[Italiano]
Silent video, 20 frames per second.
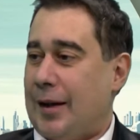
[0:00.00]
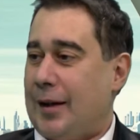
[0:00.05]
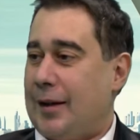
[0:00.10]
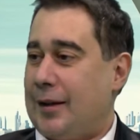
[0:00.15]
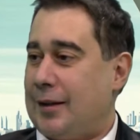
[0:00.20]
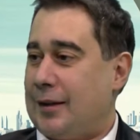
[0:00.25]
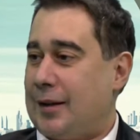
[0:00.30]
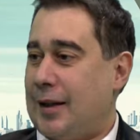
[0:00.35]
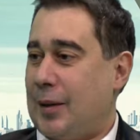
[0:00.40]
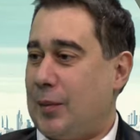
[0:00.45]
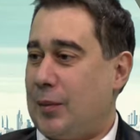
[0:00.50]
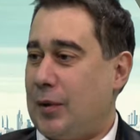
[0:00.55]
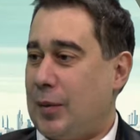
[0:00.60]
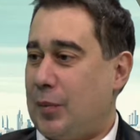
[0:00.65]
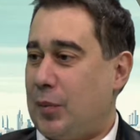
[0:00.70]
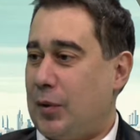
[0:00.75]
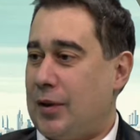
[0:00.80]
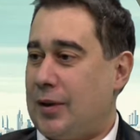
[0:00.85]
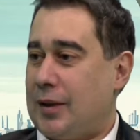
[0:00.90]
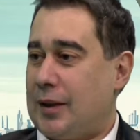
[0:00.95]
mai il
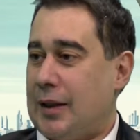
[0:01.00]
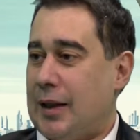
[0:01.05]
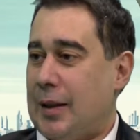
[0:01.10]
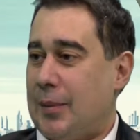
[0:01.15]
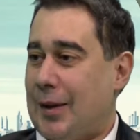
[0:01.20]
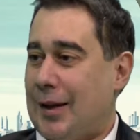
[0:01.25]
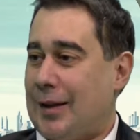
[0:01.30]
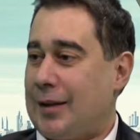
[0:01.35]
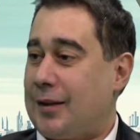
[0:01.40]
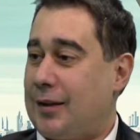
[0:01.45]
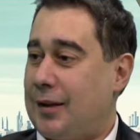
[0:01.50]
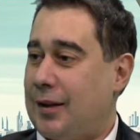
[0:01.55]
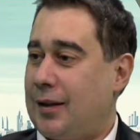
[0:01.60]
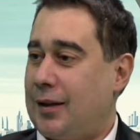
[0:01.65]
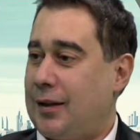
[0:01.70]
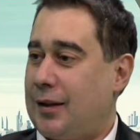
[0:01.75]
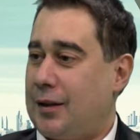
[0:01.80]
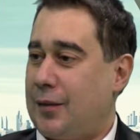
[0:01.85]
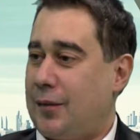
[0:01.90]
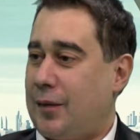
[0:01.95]
termine poesia, ma
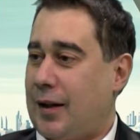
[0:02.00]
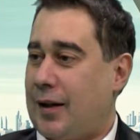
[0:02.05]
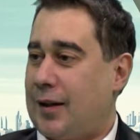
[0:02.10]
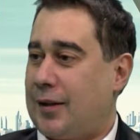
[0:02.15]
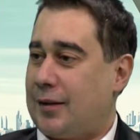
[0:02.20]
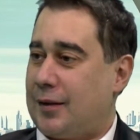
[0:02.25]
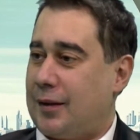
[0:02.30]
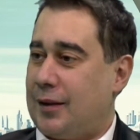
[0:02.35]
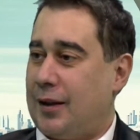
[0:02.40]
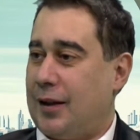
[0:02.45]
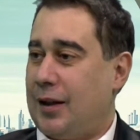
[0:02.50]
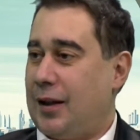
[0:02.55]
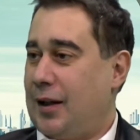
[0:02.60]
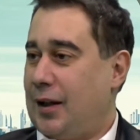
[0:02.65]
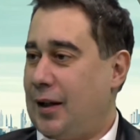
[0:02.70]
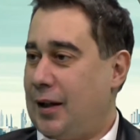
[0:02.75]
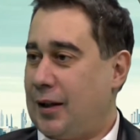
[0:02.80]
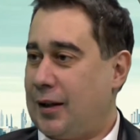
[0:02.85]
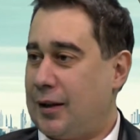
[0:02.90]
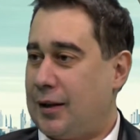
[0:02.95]
serie di frasi
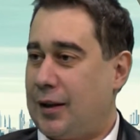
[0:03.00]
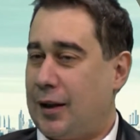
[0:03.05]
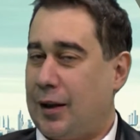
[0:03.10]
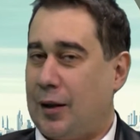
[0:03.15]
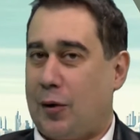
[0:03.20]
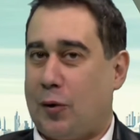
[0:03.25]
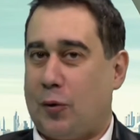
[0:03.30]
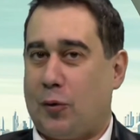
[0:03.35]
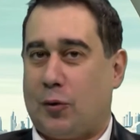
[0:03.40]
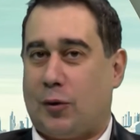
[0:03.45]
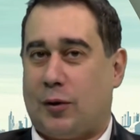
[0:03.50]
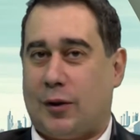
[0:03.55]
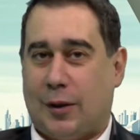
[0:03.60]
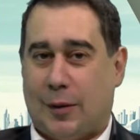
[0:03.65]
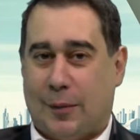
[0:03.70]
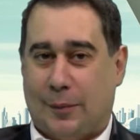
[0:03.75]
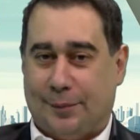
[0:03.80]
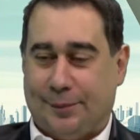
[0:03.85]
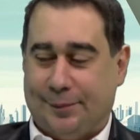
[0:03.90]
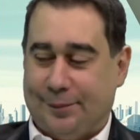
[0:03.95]
interrotte. Ma